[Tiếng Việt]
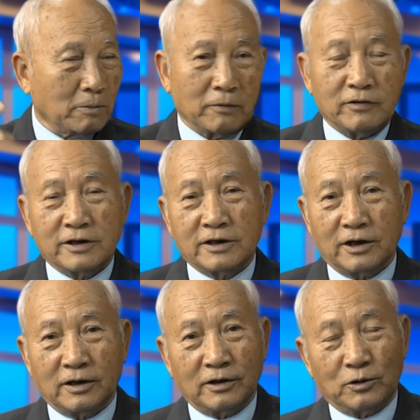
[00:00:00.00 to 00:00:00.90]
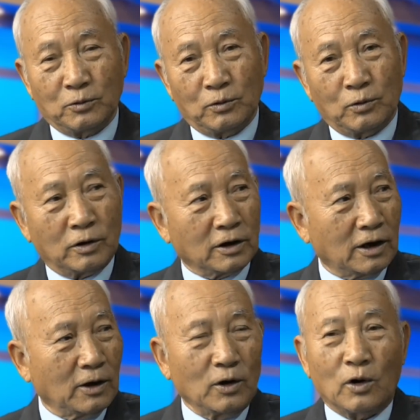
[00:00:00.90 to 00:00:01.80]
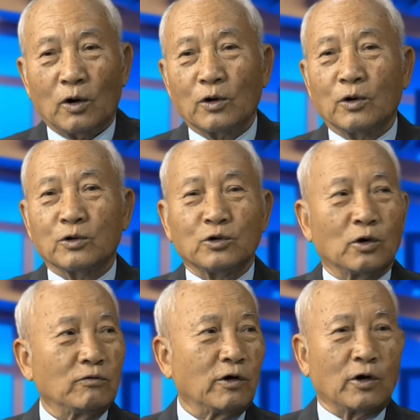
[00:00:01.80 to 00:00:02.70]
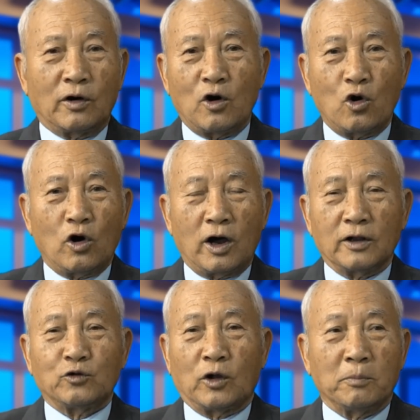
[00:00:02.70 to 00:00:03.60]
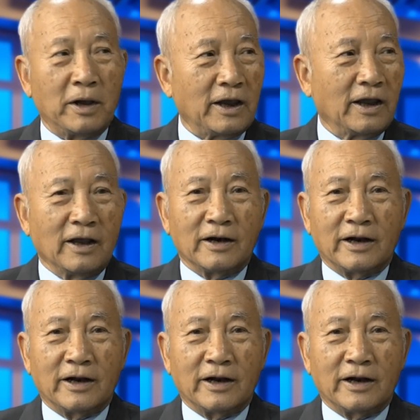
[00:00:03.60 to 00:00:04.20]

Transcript: là bởi vì dân Trung Quốc đó họ đổ dồn vào đó họ chuẩn bị